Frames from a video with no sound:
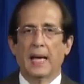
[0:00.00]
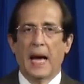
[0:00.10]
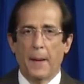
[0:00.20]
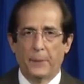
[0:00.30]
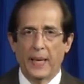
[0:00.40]

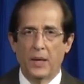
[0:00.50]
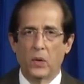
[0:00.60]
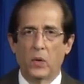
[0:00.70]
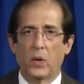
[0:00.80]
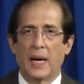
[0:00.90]

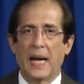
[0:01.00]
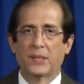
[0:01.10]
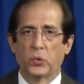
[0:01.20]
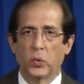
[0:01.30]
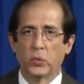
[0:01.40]
Apelo a
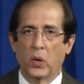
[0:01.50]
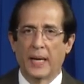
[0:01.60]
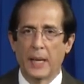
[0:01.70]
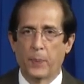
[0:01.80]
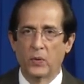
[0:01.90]
su
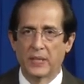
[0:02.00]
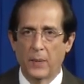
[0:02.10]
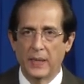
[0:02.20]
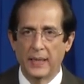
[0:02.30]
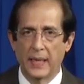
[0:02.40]

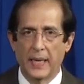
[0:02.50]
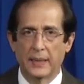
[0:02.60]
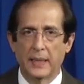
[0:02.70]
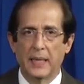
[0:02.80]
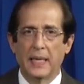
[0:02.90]

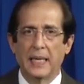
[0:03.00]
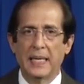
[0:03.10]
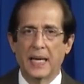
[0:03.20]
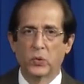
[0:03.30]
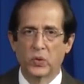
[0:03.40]
responsabilidad
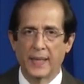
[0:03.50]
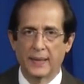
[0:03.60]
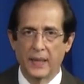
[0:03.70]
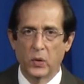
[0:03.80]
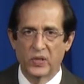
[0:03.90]
y a su
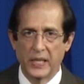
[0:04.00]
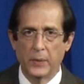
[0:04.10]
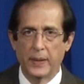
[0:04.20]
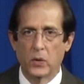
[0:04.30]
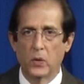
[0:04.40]
sentido
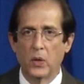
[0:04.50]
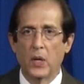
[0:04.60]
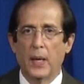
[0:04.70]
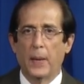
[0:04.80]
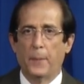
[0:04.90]
cívico
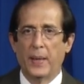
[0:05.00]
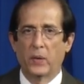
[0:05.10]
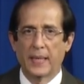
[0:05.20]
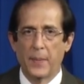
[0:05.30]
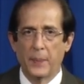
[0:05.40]

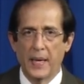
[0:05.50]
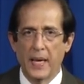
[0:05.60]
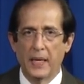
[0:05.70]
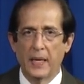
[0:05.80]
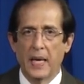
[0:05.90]
pero
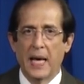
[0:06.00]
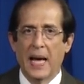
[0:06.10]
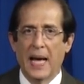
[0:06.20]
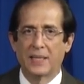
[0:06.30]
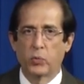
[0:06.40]
también
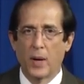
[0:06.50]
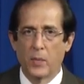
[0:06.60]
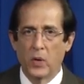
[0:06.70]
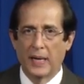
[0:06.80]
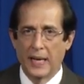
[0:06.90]
a su
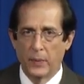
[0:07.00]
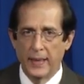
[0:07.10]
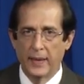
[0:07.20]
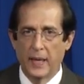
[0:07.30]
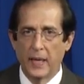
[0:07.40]
amor a la
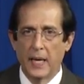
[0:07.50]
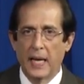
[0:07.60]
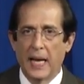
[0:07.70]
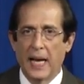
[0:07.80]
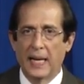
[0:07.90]
vida,
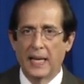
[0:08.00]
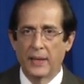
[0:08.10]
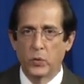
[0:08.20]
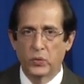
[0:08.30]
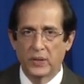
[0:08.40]
a la
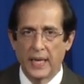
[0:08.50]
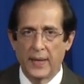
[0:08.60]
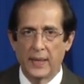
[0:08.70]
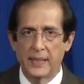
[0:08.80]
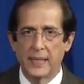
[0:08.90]
de
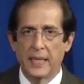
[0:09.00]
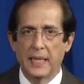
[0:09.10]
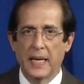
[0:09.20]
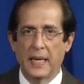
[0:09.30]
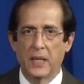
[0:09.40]
ustedes
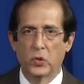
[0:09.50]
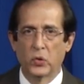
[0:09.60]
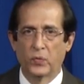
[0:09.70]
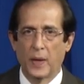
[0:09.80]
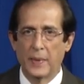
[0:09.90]
y a la de
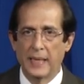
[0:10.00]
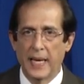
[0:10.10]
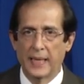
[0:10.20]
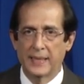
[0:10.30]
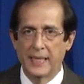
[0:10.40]
sus
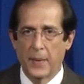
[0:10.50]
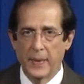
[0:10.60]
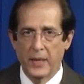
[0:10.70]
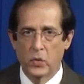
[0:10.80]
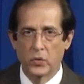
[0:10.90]
familiares y
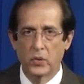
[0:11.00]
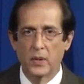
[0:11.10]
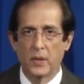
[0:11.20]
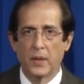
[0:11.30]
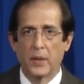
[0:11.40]
amigos.
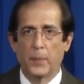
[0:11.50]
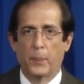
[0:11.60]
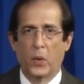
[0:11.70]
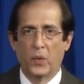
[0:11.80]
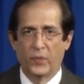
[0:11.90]

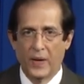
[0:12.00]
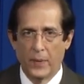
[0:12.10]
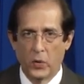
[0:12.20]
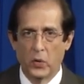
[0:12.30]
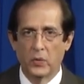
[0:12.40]
Por
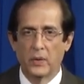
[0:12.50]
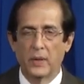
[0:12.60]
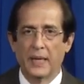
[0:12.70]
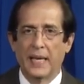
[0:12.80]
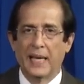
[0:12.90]
favor,
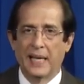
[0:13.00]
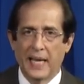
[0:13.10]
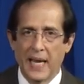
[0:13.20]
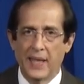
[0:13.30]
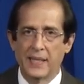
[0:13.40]

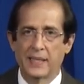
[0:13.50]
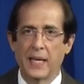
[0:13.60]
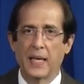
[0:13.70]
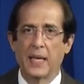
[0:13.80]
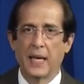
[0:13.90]

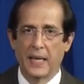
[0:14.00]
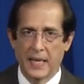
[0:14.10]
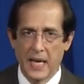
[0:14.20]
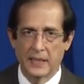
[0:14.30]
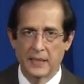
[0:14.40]
quédense en
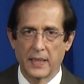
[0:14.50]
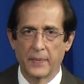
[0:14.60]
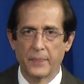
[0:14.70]
casa.